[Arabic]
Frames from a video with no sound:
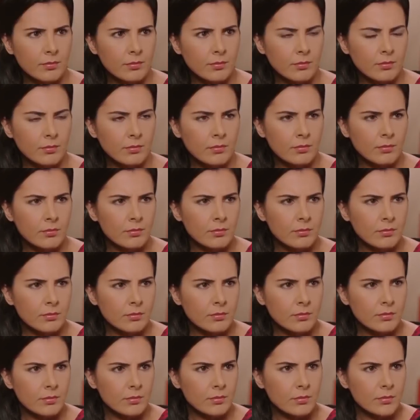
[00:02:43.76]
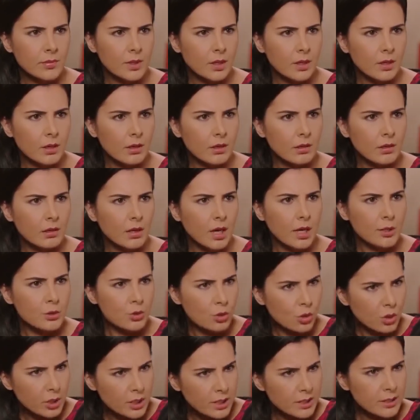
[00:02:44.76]
فوراً؟ كم
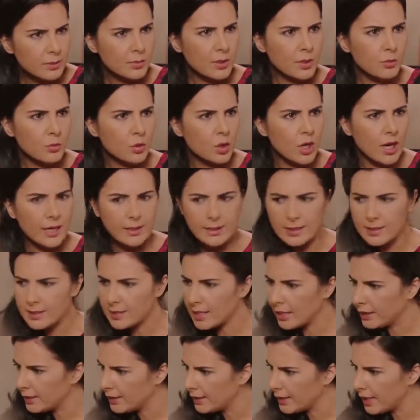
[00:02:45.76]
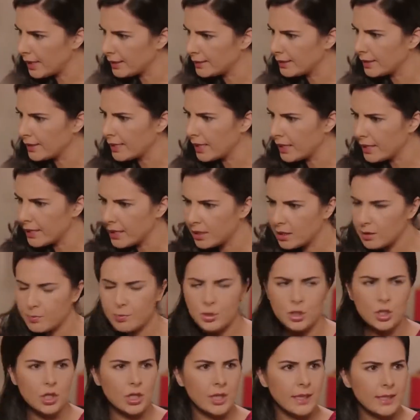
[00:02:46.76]
مرة بدي أعيد القصة رحت لمحل
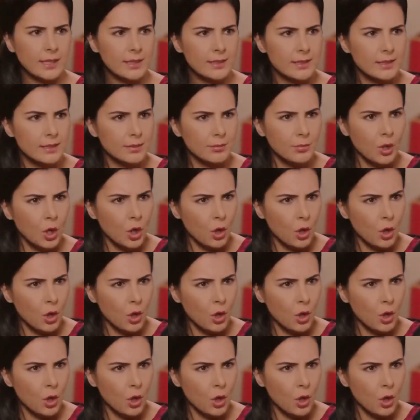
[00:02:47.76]
الأحذية ومن هنيك آه.